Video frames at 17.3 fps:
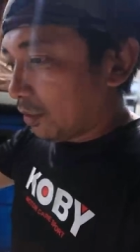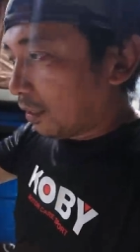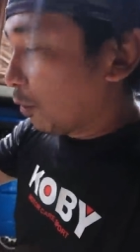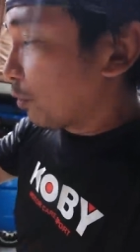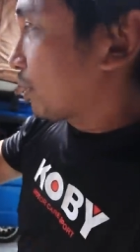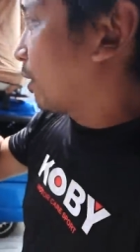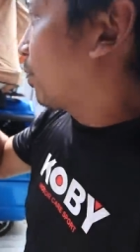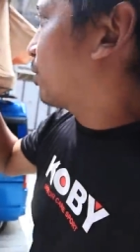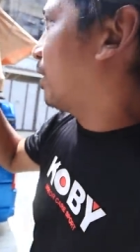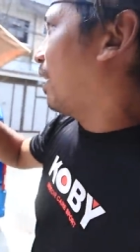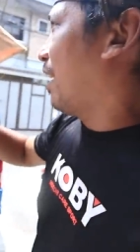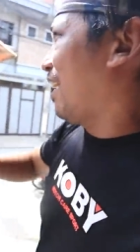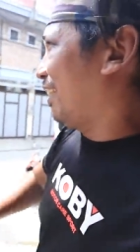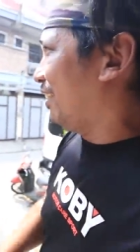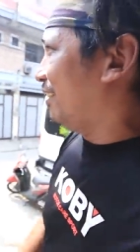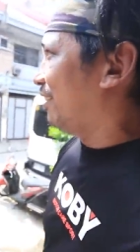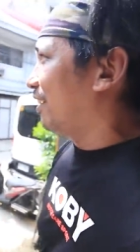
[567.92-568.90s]
Tagus-tagus ang
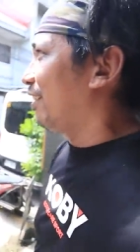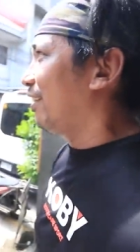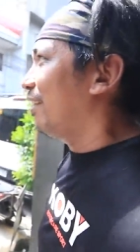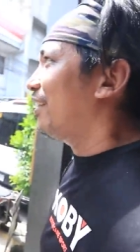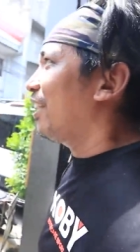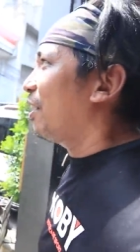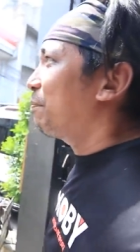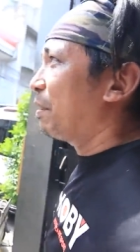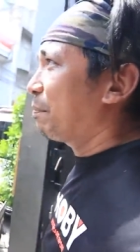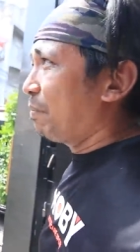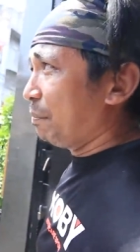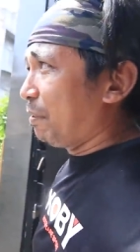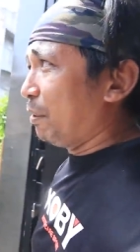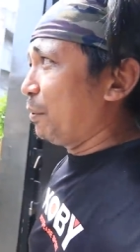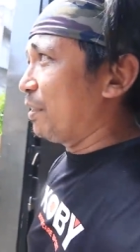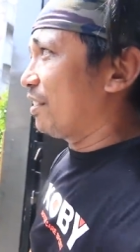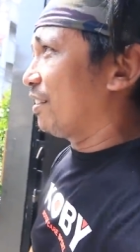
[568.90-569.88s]
hangin. Hindi tayo
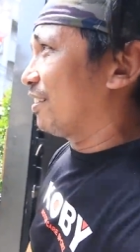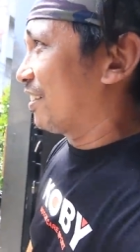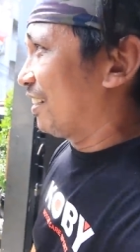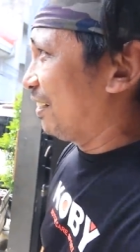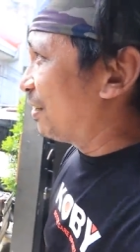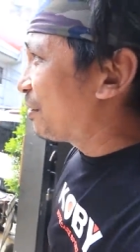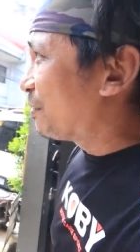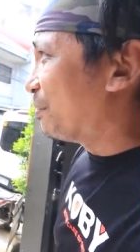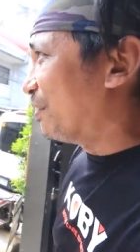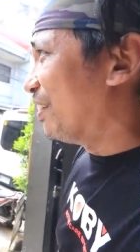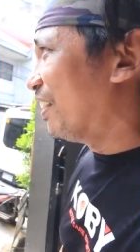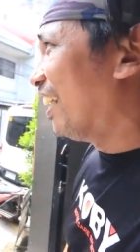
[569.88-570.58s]
pagpapawisan sa loob.